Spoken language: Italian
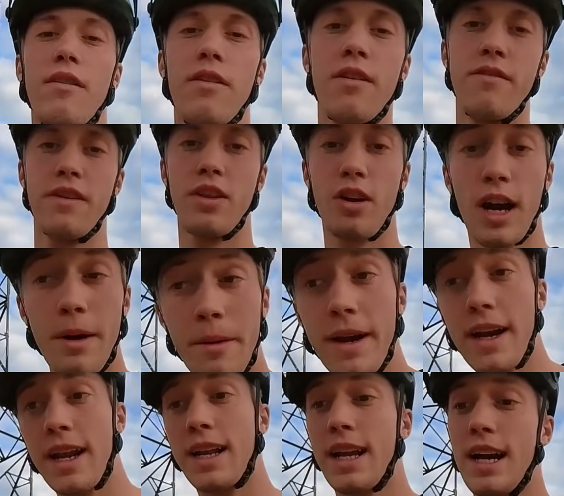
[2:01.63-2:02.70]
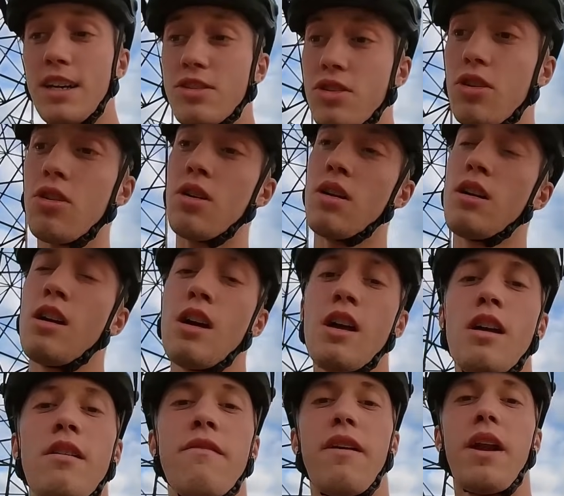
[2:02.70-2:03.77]
la videocamera nel casco,
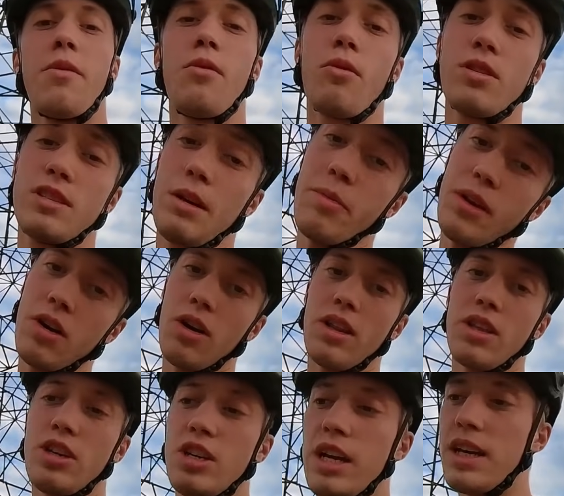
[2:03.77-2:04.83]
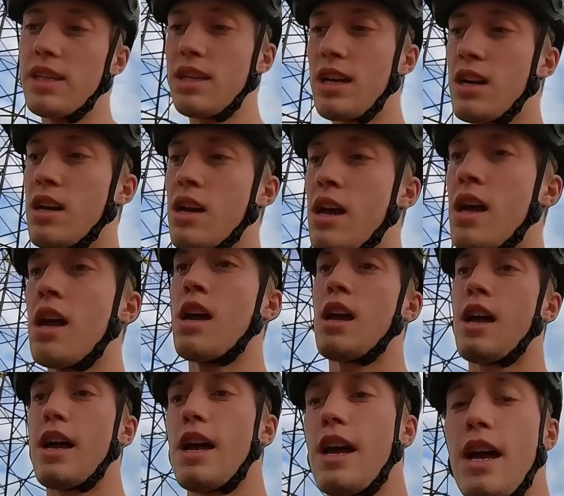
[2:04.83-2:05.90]
faremo questa piccola discesa
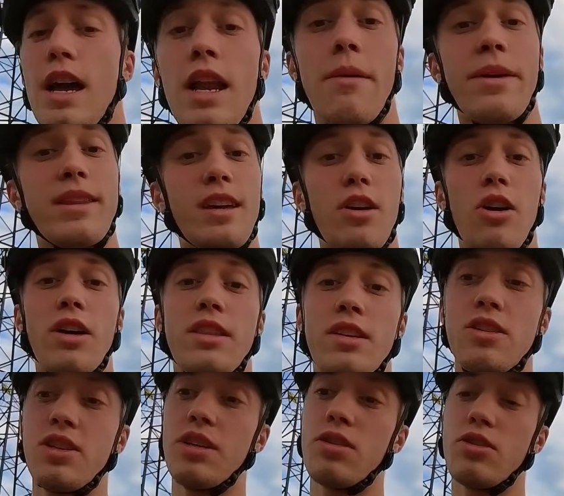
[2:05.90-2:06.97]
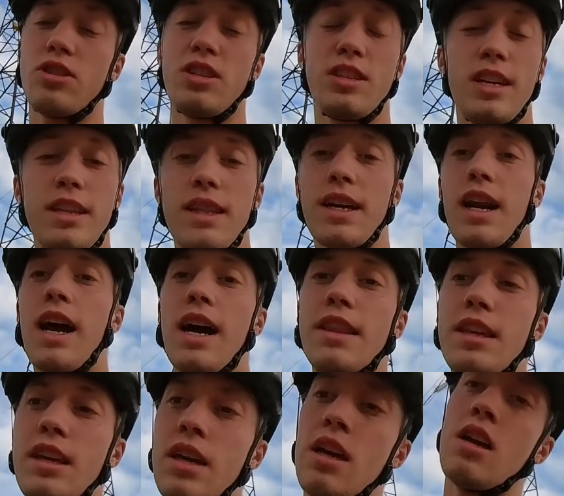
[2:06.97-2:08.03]
eh, la metterò a 360
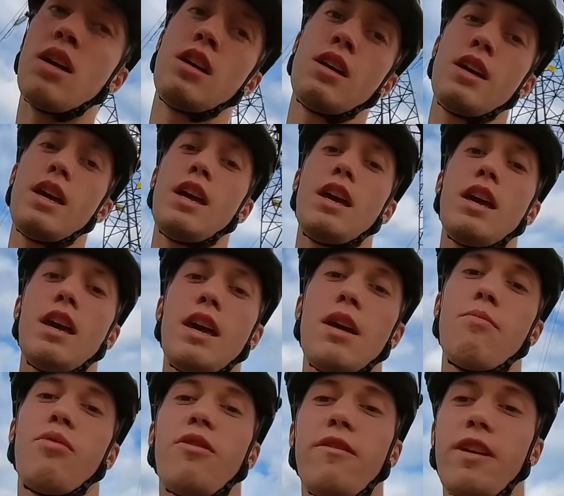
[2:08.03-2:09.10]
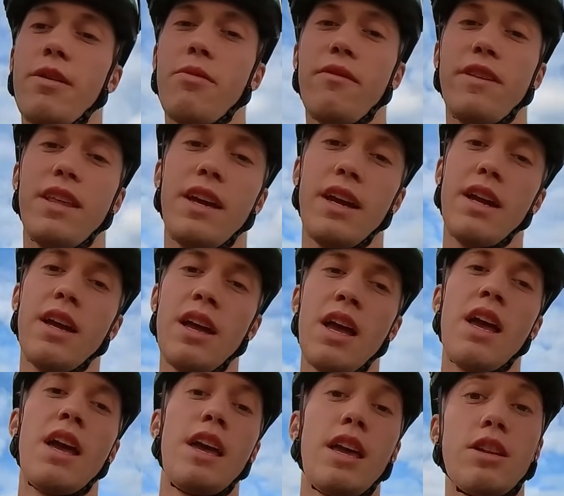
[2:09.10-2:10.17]
gradi e proveremo a vedere
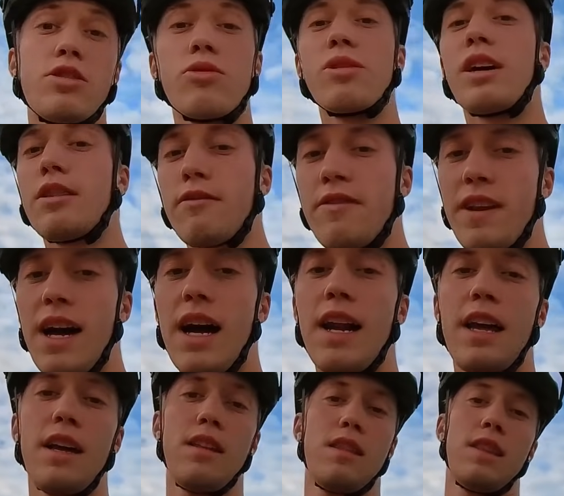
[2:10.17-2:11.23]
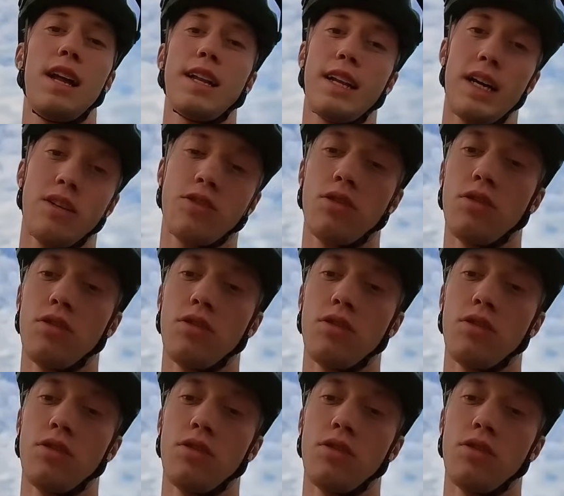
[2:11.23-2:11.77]
il risultato finale dal